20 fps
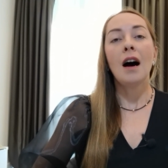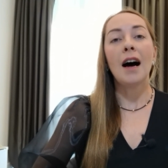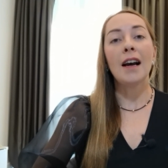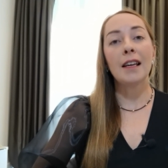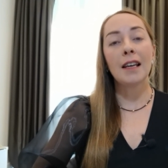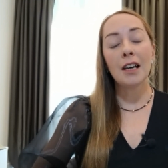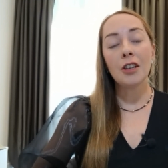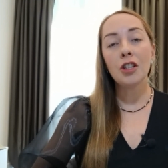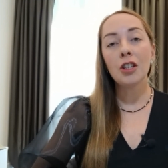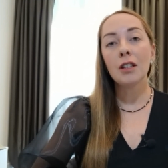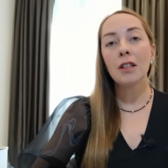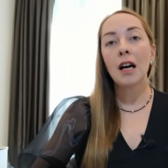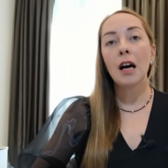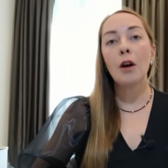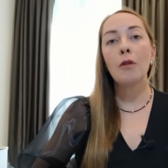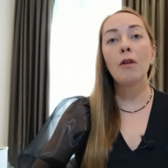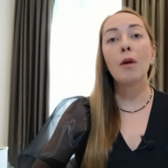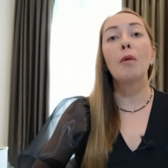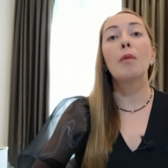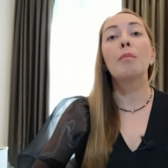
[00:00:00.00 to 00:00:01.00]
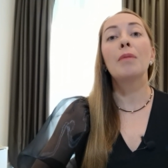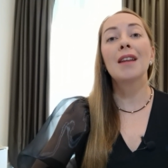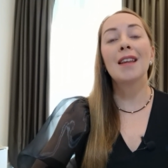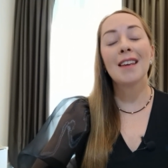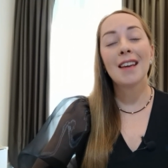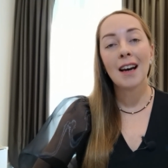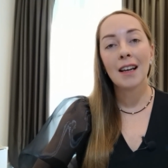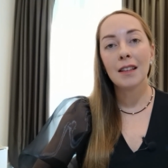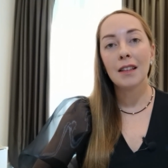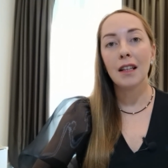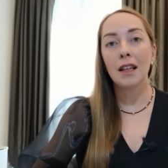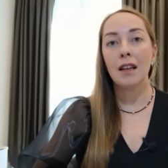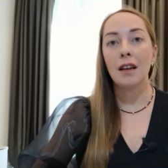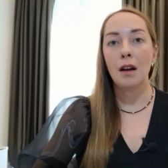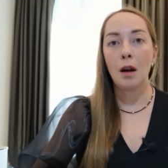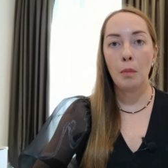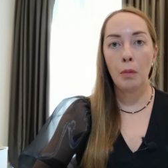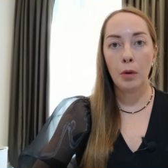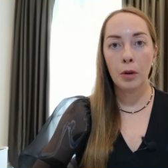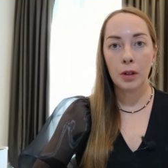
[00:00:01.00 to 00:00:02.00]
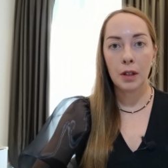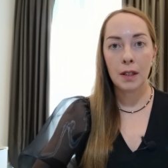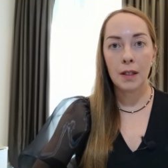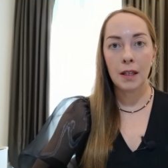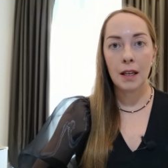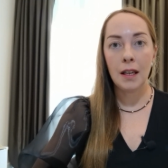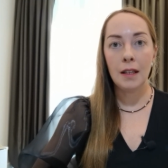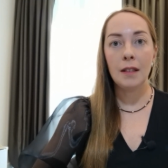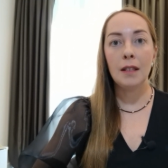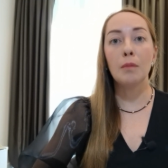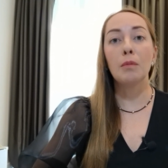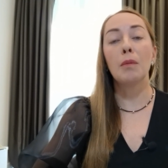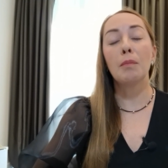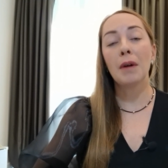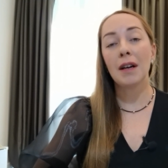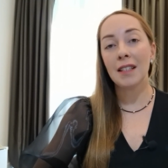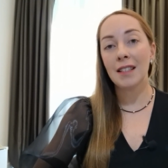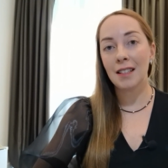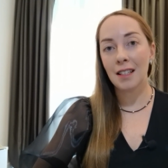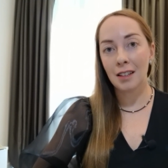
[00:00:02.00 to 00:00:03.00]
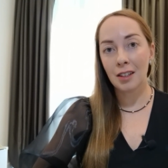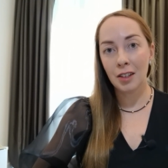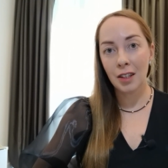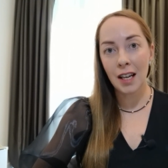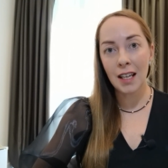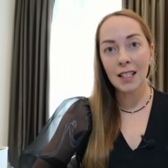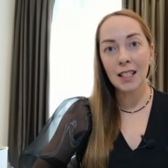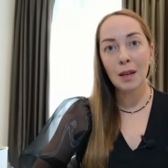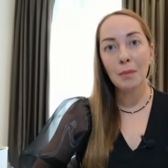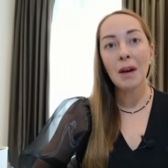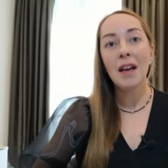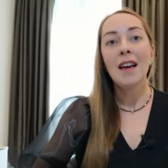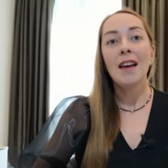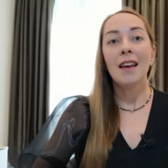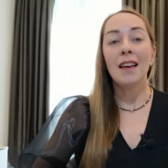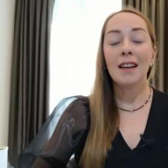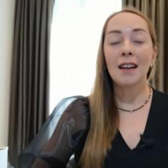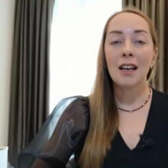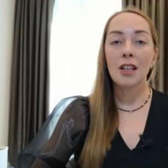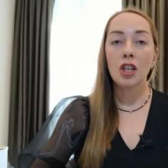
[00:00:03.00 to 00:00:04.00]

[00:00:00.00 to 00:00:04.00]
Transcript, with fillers: А я желаю вам приятной работы с этим мастер-классом и,